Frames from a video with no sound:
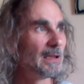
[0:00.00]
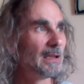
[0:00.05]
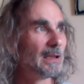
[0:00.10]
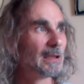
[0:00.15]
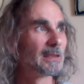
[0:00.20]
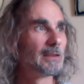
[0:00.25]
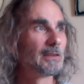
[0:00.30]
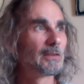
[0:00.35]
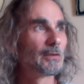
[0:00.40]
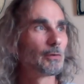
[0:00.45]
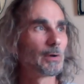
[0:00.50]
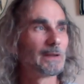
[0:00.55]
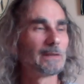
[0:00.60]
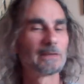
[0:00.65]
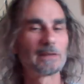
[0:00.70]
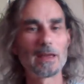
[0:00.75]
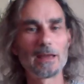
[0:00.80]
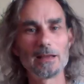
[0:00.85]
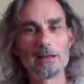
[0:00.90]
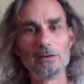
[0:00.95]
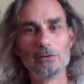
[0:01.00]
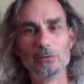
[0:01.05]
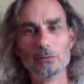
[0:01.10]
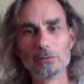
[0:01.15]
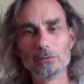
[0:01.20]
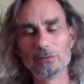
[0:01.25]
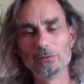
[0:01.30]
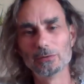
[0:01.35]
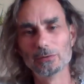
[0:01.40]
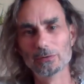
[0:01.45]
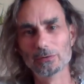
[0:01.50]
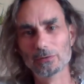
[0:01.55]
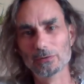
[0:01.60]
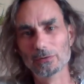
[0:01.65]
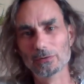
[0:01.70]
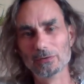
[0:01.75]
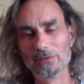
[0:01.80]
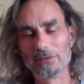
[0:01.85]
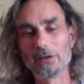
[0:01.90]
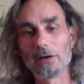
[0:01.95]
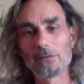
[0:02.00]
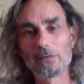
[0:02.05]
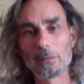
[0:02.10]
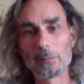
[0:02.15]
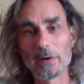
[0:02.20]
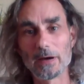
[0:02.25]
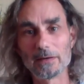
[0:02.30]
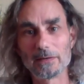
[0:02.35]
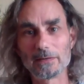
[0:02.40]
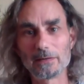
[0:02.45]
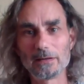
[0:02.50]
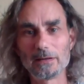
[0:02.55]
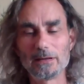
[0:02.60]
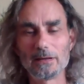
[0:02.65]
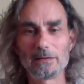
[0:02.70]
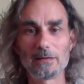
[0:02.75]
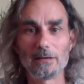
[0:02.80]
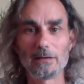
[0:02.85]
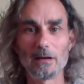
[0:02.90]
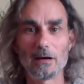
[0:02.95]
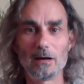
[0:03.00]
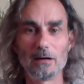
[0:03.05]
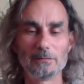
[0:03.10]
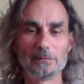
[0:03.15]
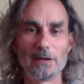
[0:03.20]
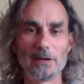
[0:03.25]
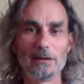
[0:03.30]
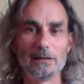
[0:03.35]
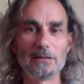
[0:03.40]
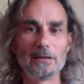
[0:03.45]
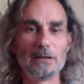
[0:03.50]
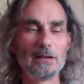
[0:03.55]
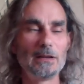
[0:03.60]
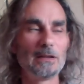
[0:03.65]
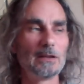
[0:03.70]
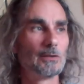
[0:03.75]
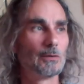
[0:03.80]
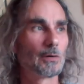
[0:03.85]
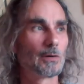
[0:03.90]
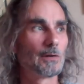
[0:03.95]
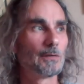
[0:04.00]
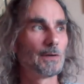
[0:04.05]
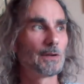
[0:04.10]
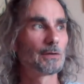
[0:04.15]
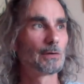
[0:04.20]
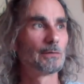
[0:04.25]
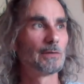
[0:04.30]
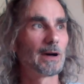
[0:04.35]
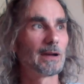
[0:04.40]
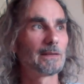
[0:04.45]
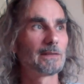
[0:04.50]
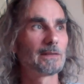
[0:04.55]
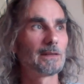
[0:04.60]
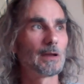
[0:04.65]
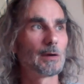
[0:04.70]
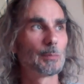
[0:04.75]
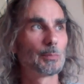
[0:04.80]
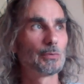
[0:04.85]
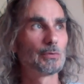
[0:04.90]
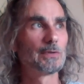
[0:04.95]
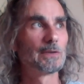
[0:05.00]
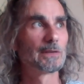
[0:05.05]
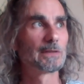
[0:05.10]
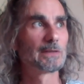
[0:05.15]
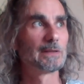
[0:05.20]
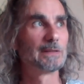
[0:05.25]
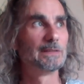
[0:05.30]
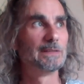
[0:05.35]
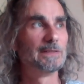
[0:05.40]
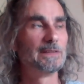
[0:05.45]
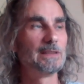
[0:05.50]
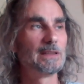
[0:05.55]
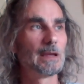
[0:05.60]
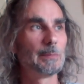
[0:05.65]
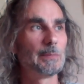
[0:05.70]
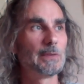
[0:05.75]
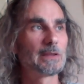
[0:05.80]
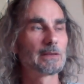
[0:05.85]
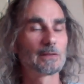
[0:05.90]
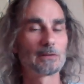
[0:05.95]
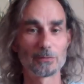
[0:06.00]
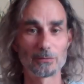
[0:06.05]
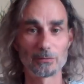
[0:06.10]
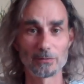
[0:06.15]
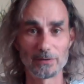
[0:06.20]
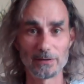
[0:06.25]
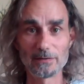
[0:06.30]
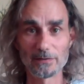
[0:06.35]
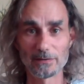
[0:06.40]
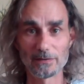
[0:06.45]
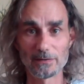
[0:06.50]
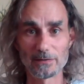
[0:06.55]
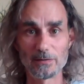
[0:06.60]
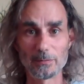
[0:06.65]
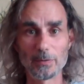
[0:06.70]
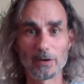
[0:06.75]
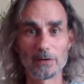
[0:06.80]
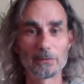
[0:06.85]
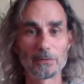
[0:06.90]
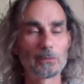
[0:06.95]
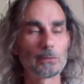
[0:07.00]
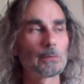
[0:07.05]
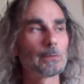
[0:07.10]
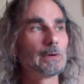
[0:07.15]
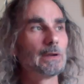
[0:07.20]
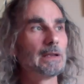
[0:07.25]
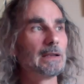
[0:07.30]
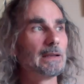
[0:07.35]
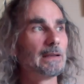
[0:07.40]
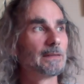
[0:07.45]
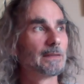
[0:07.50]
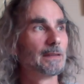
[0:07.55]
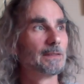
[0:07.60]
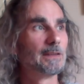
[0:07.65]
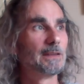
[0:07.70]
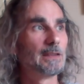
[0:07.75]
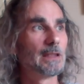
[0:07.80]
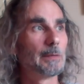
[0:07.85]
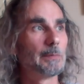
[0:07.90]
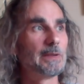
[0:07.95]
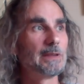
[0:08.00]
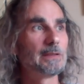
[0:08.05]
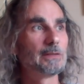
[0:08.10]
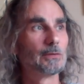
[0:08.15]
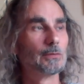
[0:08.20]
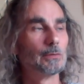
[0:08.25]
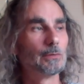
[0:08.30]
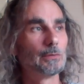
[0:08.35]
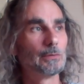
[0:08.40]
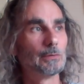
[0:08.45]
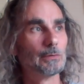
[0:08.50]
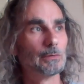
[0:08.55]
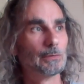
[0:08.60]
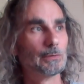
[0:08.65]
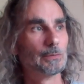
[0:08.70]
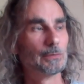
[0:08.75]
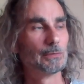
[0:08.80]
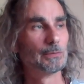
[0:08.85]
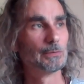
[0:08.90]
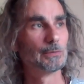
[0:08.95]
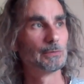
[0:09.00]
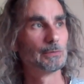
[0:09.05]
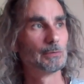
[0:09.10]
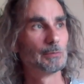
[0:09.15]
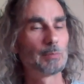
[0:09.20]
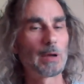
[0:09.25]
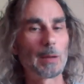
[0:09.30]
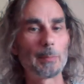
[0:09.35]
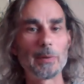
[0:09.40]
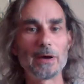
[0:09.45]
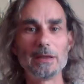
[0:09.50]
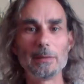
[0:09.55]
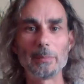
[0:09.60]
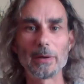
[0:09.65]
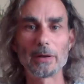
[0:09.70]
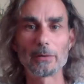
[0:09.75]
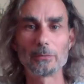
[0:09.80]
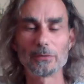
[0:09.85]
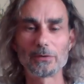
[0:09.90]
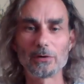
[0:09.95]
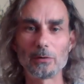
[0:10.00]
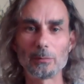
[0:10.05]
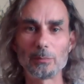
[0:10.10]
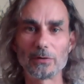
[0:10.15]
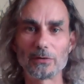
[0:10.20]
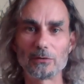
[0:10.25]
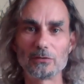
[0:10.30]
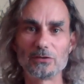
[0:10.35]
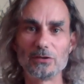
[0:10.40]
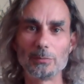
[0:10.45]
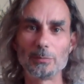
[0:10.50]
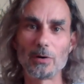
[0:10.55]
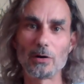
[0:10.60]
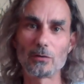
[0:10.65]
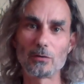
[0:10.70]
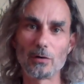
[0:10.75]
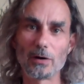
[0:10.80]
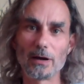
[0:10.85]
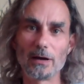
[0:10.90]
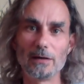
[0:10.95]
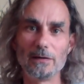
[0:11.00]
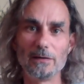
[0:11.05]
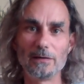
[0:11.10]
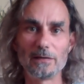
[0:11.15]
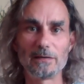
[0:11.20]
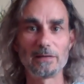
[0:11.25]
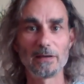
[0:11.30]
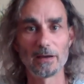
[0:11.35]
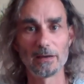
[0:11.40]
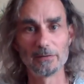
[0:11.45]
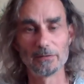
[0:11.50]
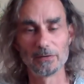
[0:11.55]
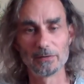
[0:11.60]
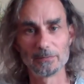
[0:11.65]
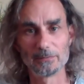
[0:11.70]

qui serait celle de euh, t'en fais pas assez, etc. Hein. Donc en fait, on va rester un peu dans cette dynamique quand on est dans cette vibration, cette dynamique de euh, papa n'est pas content parce que je n'ai pas encore réalisé ses rêves.